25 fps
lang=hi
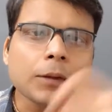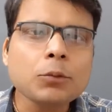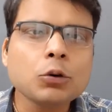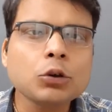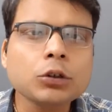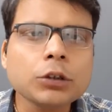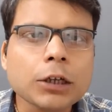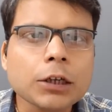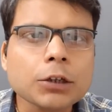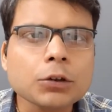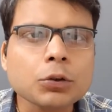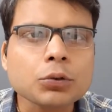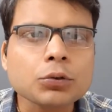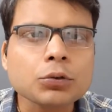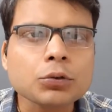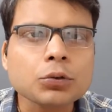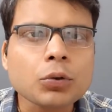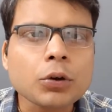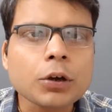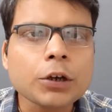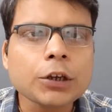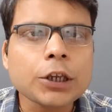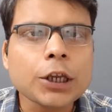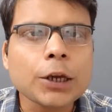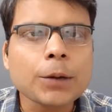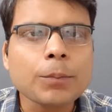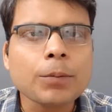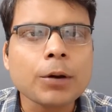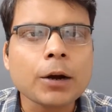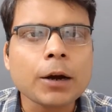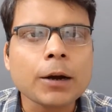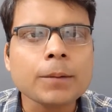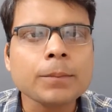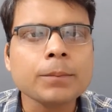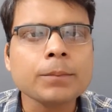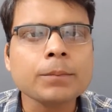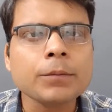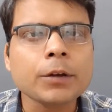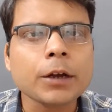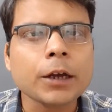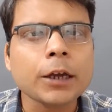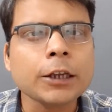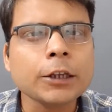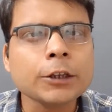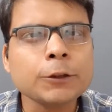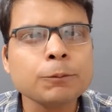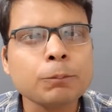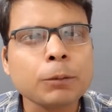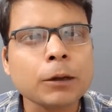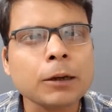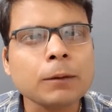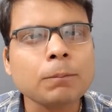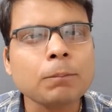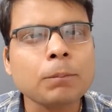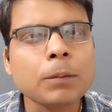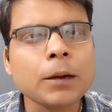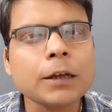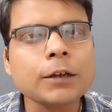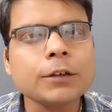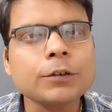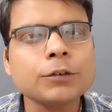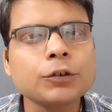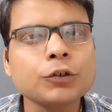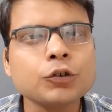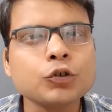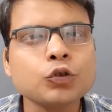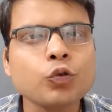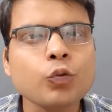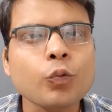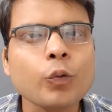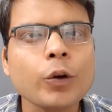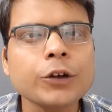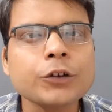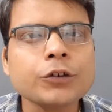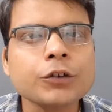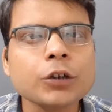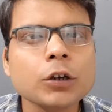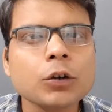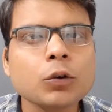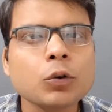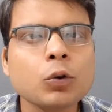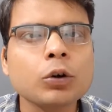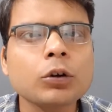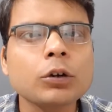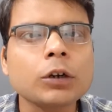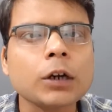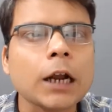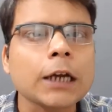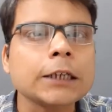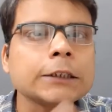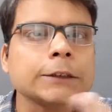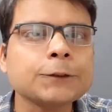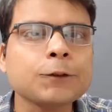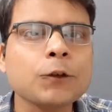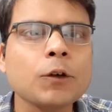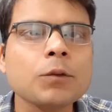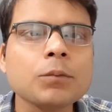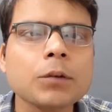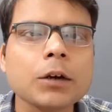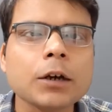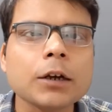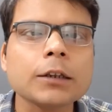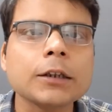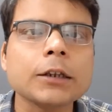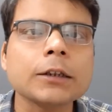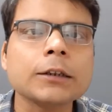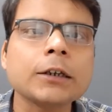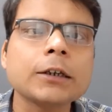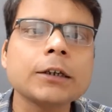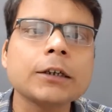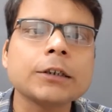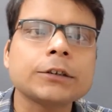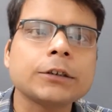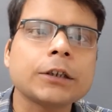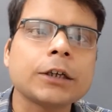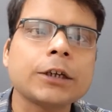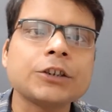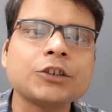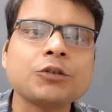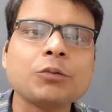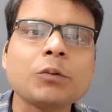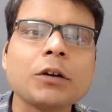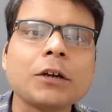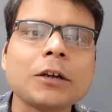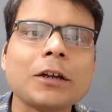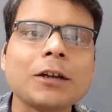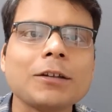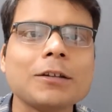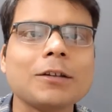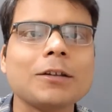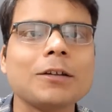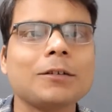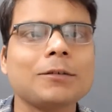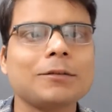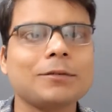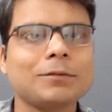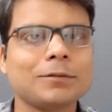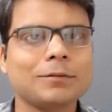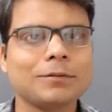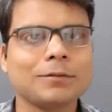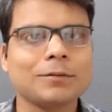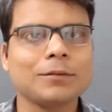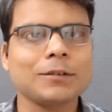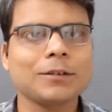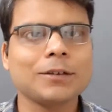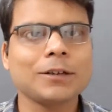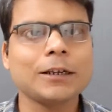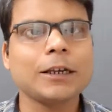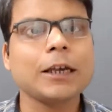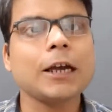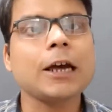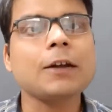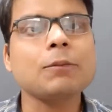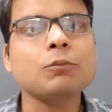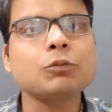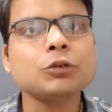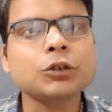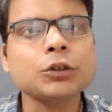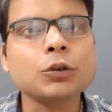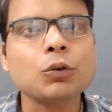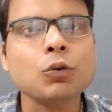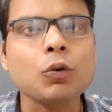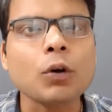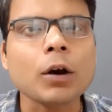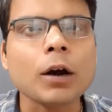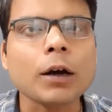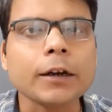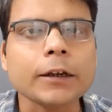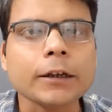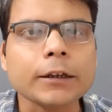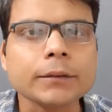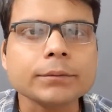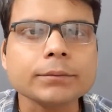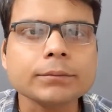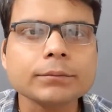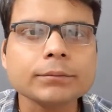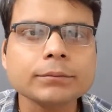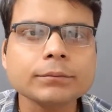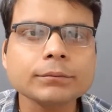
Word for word: तब होता है दोस्तों कि जब हम इस परप्लेक्स सिचुएशन को ट्रांसफॉर्म कर देते हैं डिस्करेजमेंट के अंदर कि यार मुझसे होगा नहीं